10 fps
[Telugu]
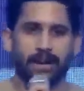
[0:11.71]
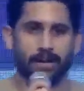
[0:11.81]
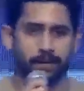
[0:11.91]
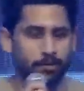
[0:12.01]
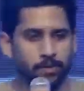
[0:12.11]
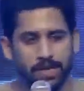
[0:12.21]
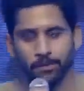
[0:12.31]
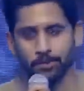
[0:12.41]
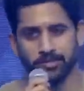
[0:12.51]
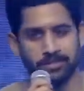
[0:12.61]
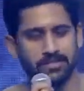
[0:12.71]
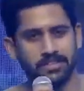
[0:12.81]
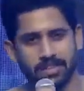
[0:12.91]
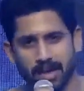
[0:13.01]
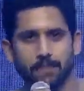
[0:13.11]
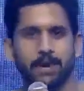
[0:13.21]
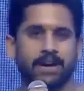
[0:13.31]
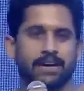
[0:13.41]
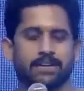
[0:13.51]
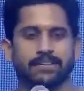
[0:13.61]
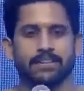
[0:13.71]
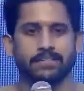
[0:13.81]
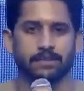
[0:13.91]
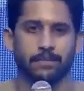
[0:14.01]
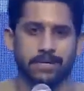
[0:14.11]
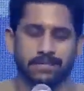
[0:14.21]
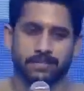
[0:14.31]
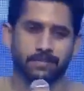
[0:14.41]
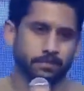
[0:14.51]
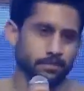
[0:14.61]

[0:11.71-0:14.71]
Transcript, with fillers: అండ్ హ్యూమన్ ఎమోషన్స్ని చాలా బాగా హ్యాండిల్ చేస్తాడు భాస్కర్